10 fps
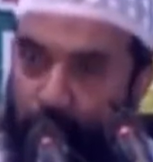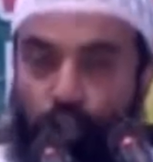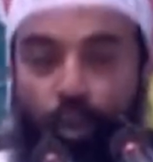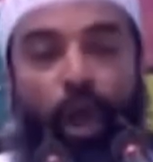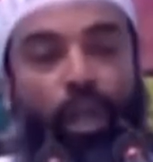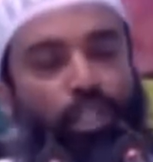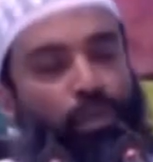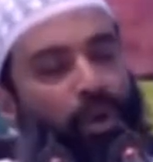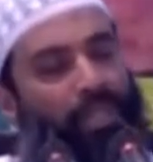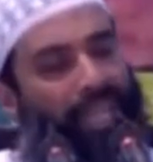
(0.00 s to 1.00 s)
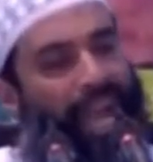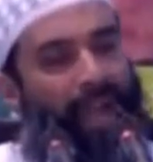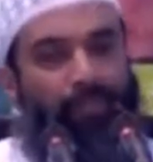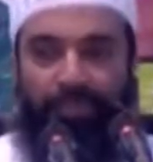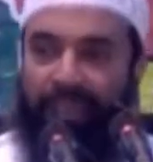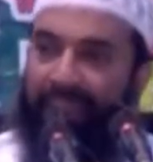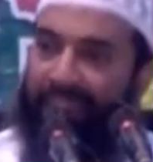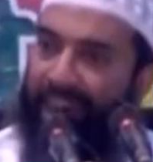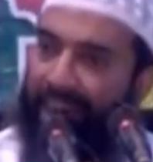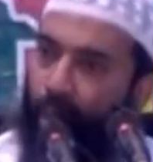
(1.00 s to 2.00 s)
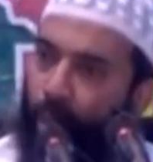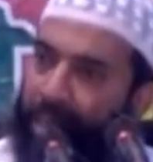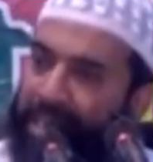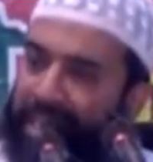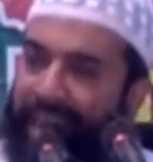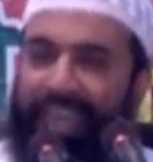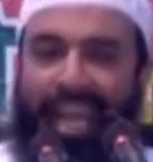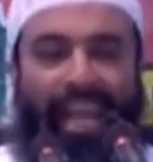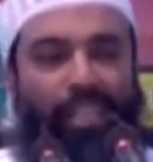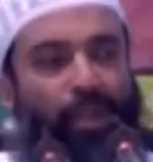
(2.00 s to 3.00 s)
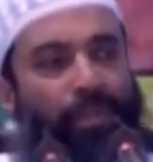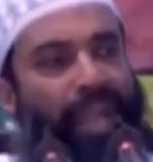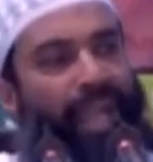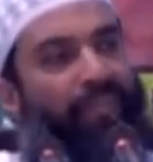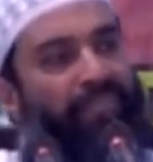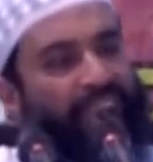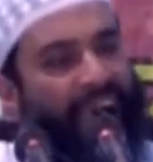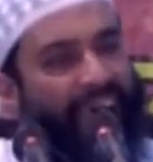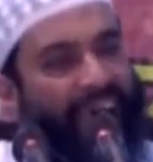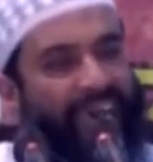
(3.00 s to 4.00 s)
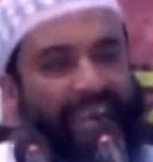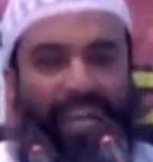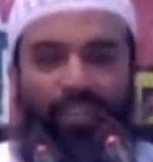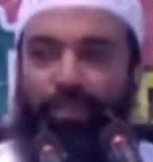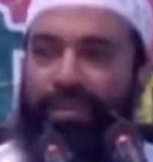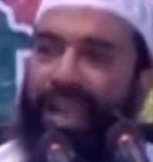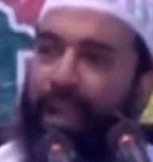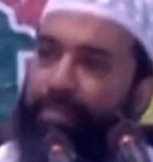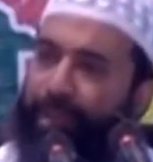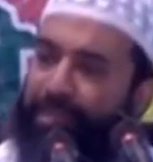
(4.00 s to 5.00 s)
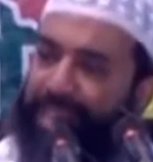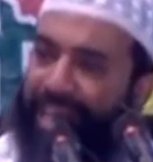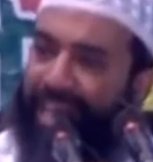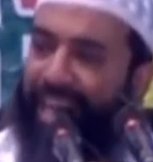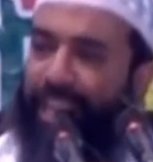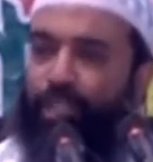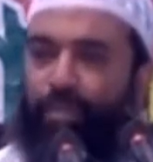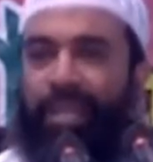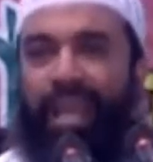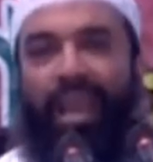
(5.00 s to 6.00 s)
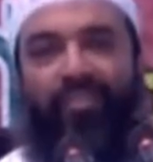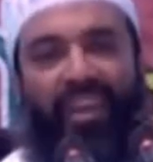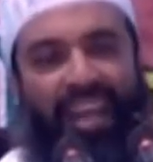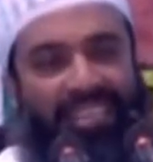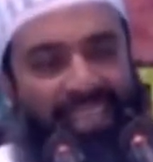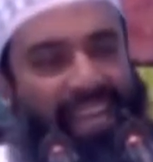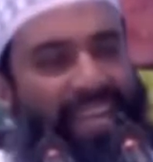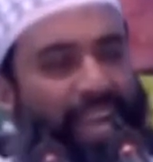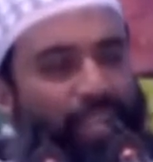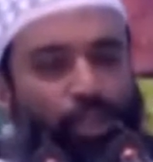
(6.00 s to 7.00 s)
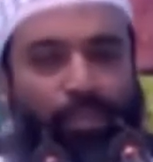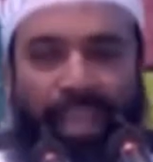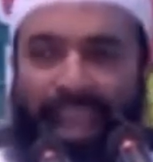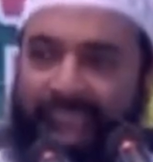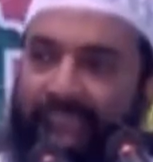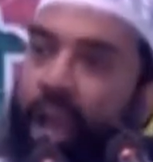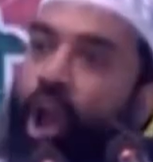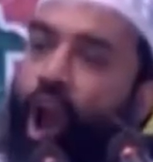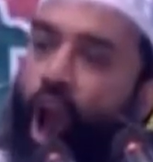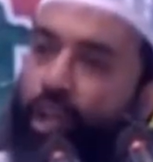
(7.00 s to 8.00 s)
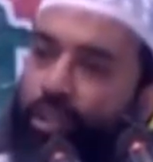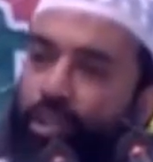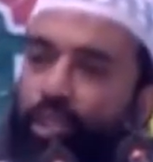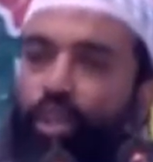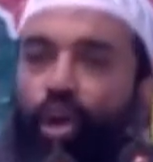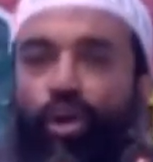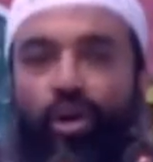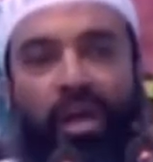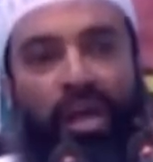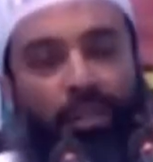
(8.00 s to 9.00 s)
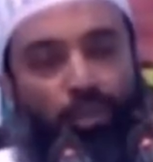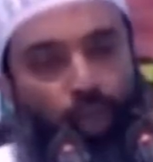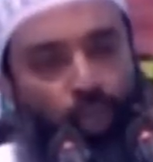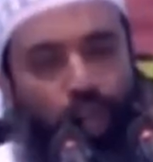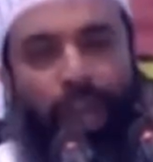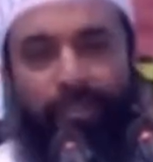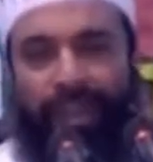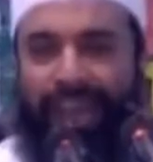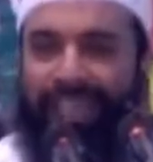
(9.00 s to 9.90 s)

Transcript: যুবক যুবতীরা তাদের হুইস্কির টাকা জমায়ে বিহারের টাকা জমিয়ে পেপসির টাকা জমিয়ে ফ্লেক্সির টাকা জমিয়ে অন্তত দুজনে মিলে